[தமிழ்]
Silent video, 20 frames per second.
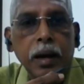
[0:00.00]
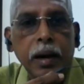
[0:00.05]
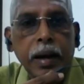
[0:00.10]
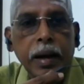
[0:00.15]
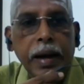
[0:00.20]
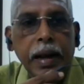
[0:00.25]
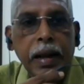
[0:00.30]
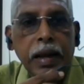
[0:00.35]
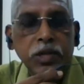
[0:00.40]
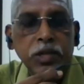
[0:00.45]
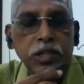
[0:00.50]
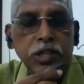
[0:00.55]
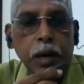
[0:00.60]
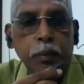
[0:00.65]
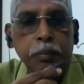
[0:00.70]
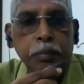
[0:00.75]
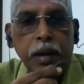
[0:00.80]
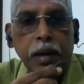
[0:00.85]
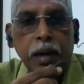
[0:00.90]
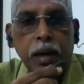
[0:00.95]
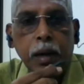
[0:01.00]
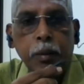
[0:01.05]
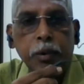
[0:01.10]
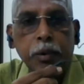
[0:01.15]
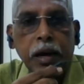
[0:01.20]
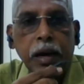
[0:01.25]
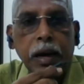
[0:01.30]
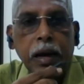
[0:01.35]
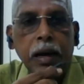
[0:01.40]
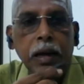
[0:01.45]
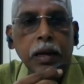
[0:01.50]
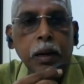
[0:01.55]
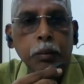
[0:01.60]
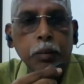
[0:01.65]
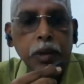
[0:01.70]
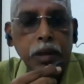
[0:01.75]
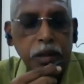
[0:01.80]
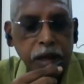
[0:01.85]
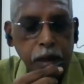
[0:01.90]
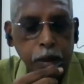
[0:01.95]
ரீடிங் ஸ்டார்ட் பண்ணிட்டாங்க அப்படின்னீங்க
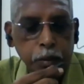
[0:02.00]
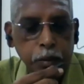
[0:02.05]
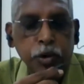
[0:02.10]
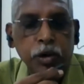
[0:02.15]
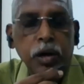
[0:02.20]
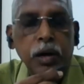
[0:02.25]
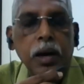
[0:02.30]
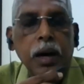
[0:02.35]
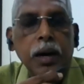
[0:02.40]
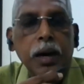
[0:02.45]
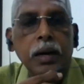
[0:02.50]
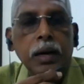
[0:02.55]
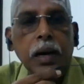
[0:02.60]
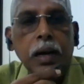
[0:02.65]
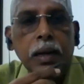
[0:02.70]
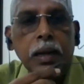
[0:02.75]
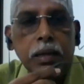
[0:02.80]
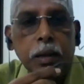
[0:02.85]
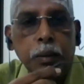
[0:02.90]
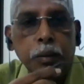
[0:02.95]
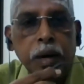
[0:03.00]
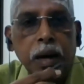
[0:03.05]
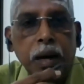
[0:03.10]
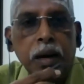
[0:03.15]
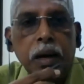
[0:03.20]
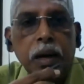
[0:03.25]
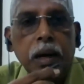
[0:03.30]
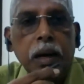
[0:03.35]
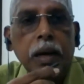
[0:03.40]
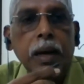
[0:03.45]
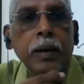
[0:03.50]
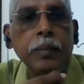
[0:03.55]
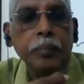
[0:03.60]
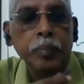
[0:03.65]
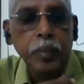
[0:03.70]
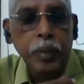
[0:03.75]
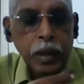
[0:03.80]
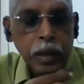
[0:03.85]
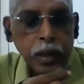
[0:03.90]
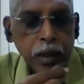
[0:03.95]
நம்ம இந்தியா போன்ற நாடுகளில் தமிழ்நாடுகளில்
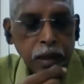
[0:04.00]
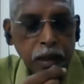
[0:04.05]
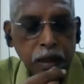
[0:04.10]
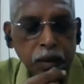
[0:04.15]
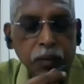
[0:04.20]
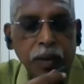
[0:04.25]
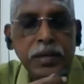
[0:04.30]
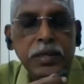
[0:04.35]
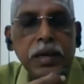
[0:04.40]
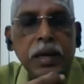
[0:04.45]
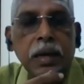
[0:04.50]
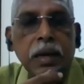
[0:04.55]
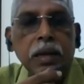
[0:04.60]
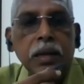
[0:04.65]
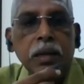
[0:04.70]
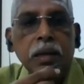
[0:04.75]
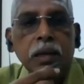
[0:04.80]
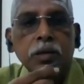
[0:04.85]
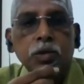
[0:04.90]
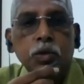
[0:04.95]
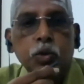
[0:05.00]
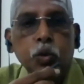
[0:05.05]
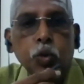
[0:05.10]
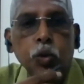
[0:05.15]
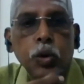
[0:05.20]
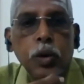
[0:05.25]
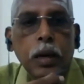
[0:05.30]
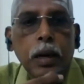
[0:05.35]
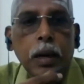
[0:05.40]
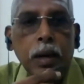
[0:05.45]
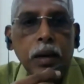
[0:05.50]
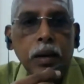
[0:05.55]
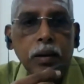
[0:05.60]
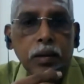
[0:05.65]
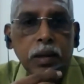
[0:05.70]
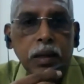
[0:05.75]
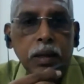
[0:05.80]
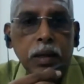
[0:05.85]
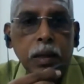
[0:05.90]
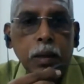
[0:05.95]
இந்த வாசிக்கிறது ஸ்கூலில்
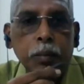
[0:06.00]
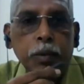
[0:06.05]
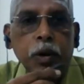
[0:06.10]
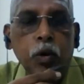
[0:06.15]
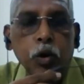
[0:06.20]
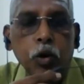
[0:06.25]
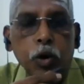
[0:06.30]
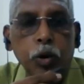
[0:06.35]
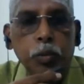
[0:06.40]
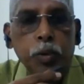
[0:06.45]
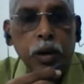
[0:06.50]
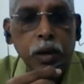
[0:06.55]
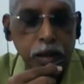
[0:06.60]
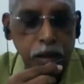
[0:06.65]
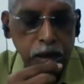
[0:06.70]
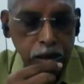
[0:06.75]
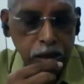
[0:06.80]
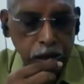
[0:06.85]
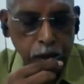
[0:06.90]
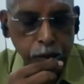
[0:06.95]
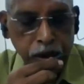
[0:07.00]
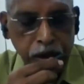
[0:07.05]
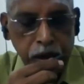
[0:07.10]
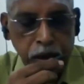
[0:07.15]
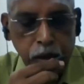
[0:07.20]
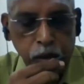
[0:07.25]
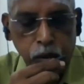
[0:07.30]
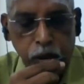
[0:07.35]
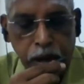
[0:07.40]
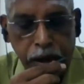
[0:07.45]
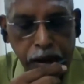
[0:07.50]
வந்து எப்படி கொண்டு போகிறது அப்படின்ற ஒரு